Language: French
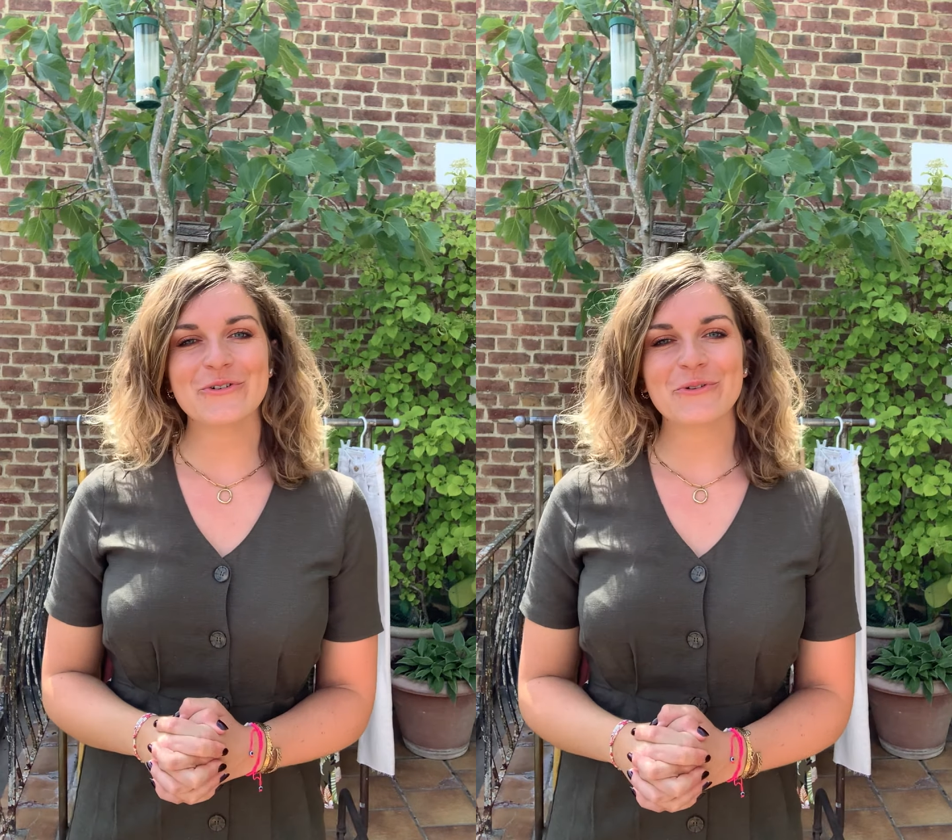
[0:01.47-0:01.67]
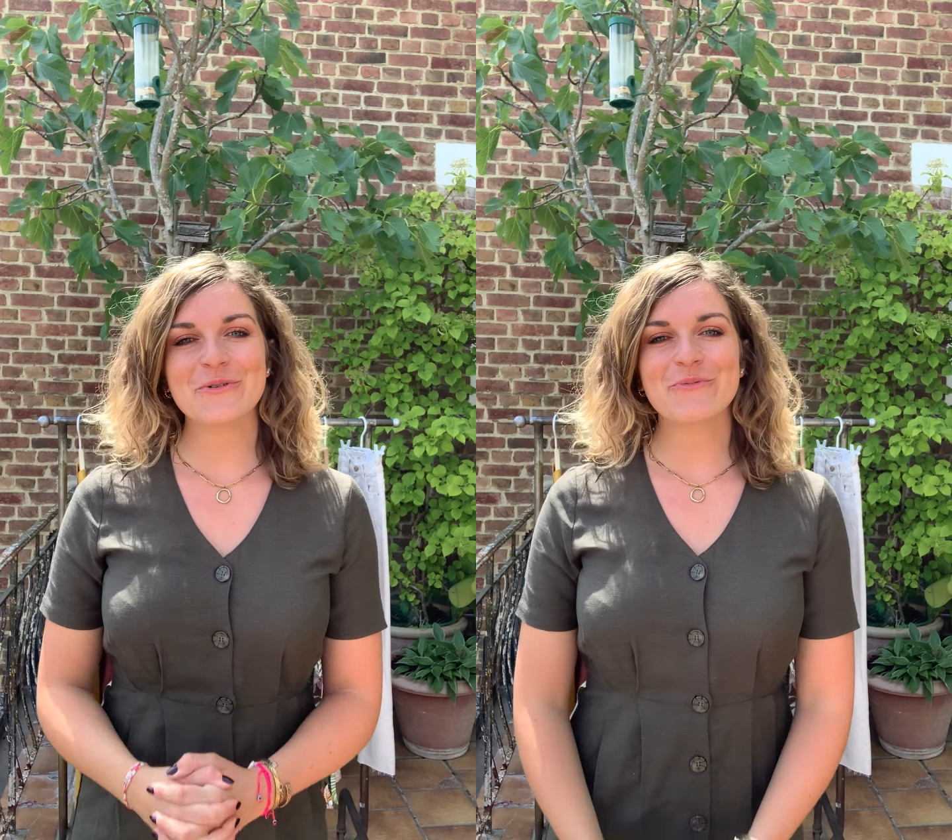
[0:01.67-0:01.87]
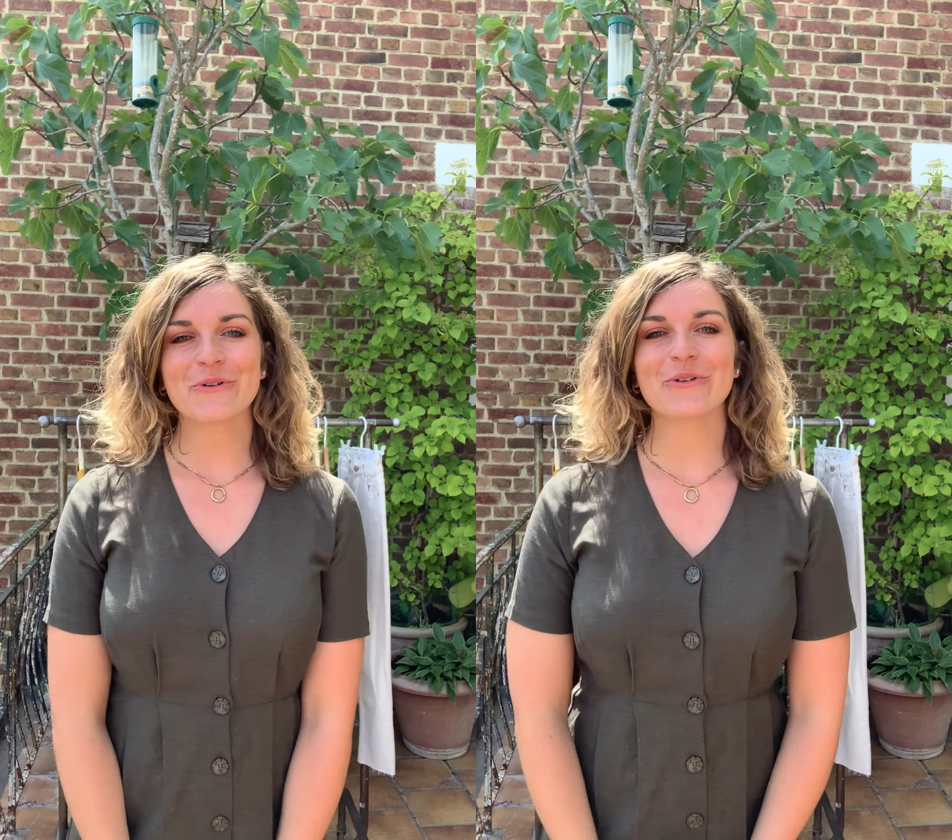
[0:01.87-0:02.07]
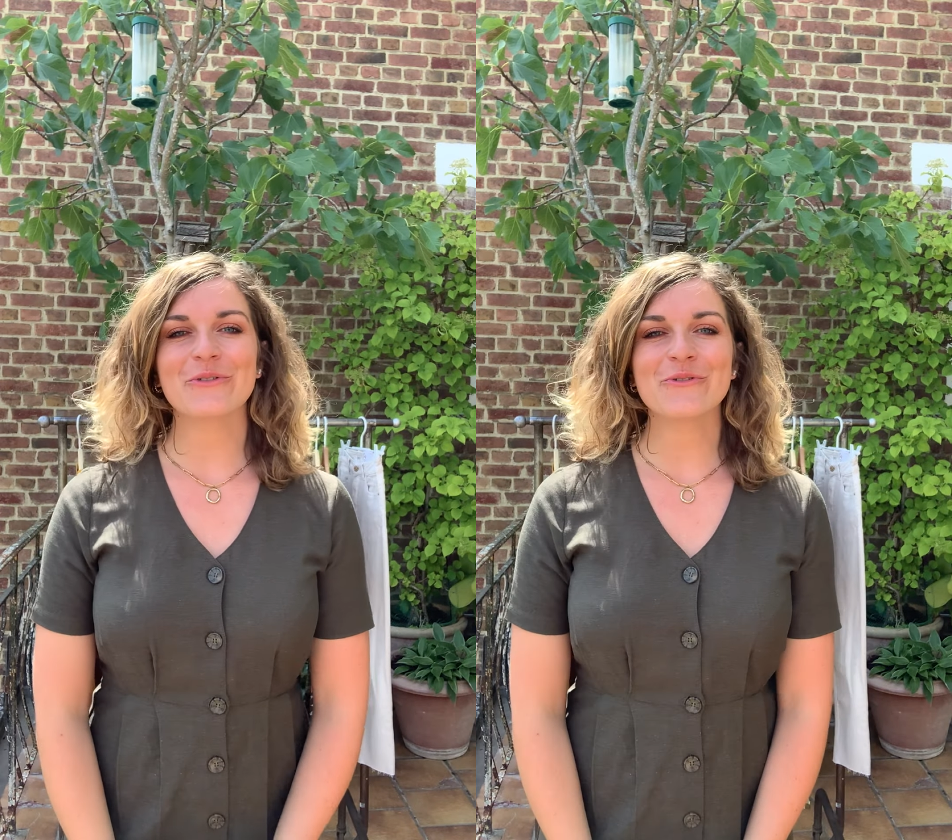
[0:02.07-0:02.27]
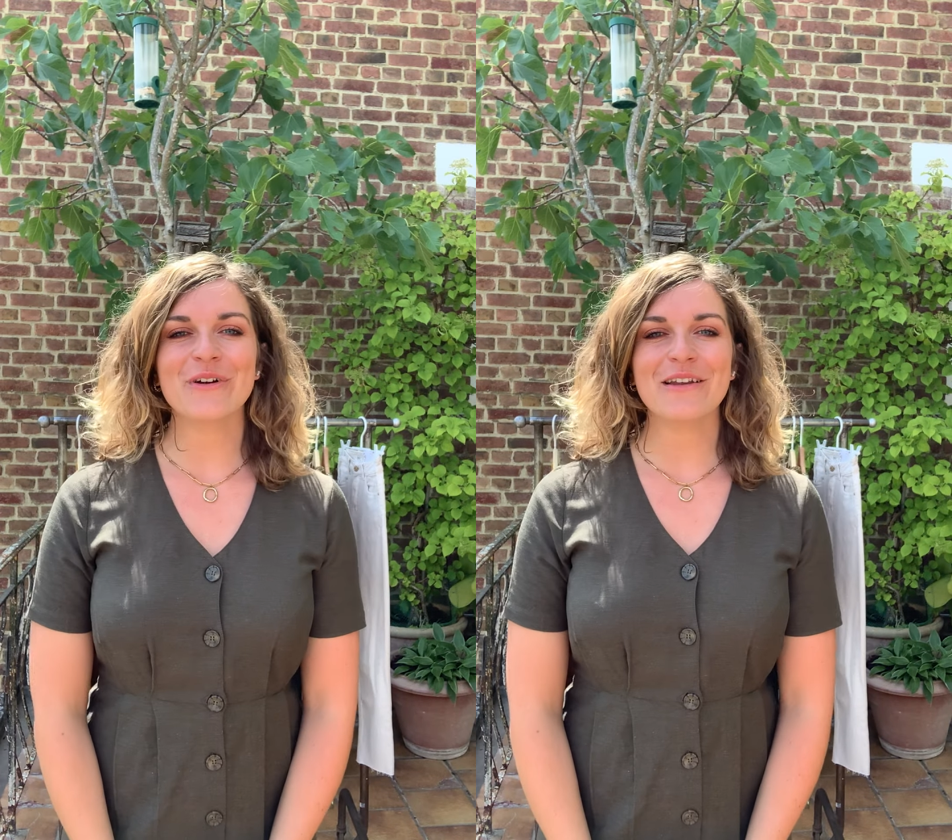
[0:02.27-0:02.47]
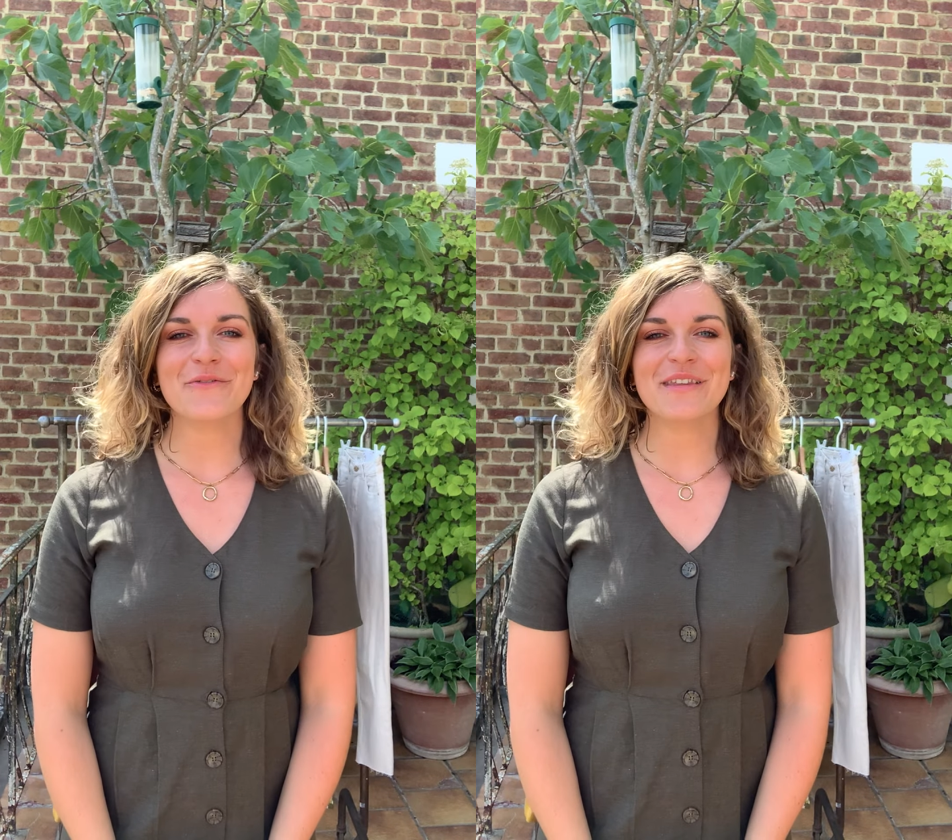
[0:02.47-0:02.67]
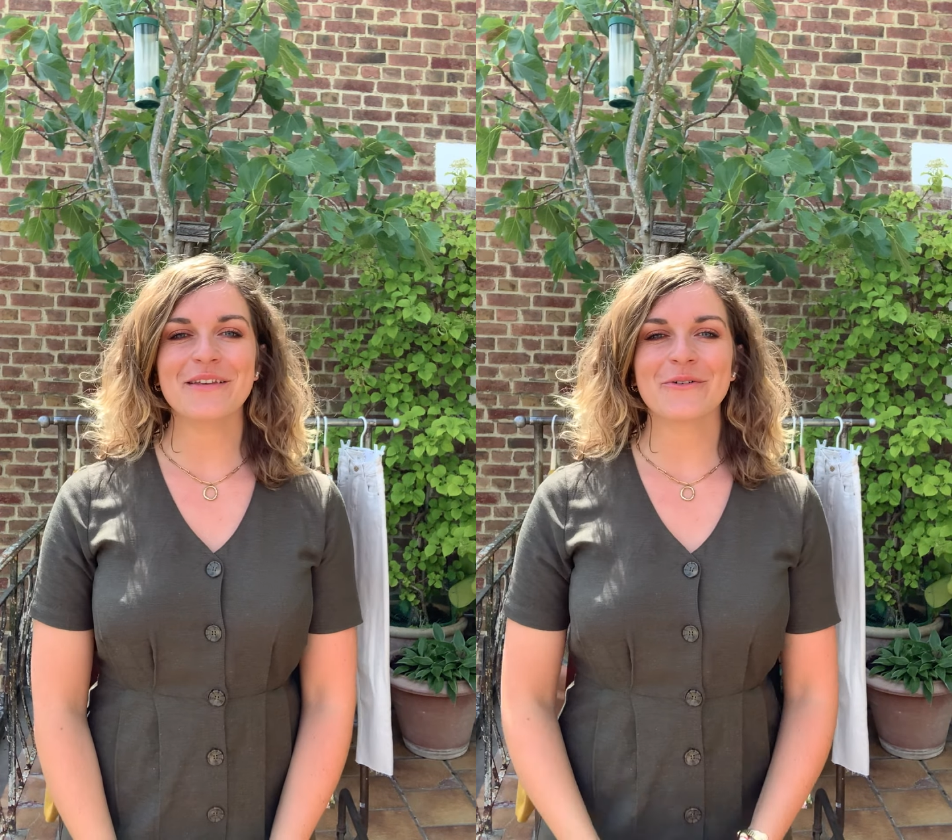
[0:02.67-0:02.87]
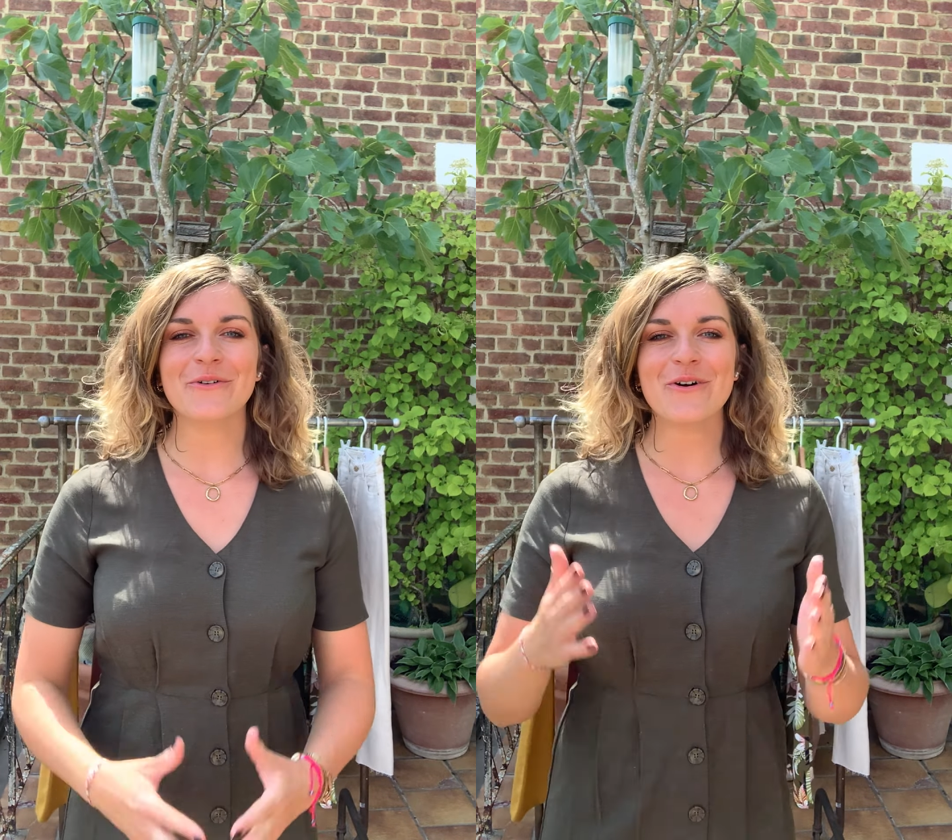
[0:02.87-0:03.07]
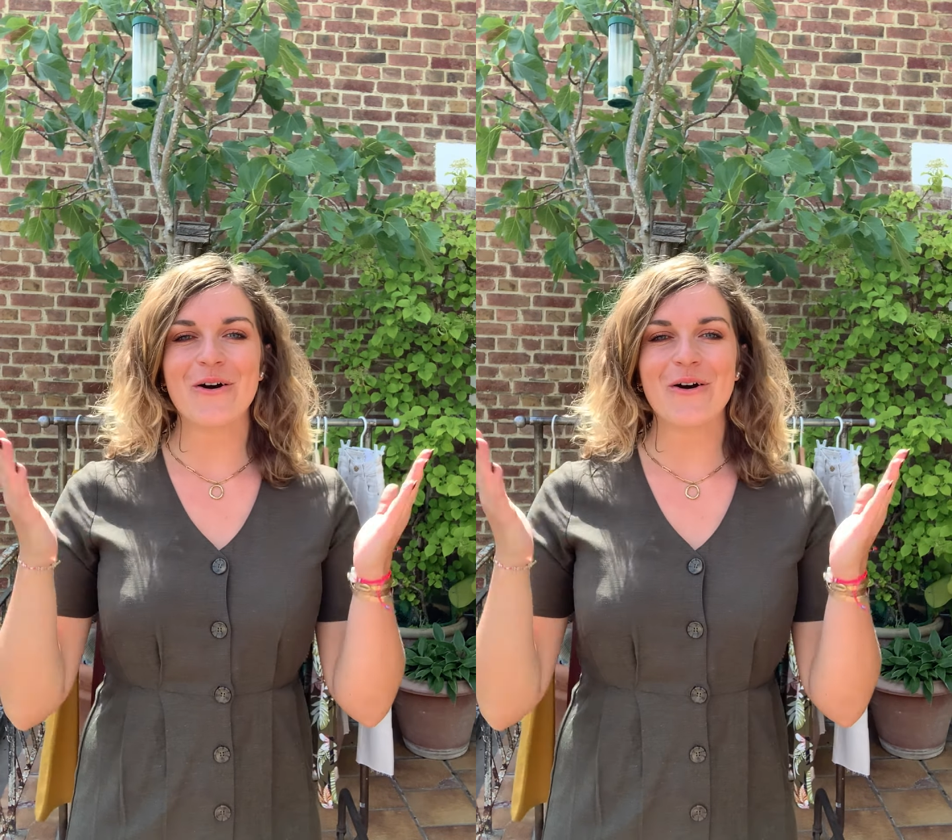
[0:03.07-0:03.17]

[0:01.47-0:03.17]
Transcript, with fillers: aujourd'hui pour une nouvelle vidéo,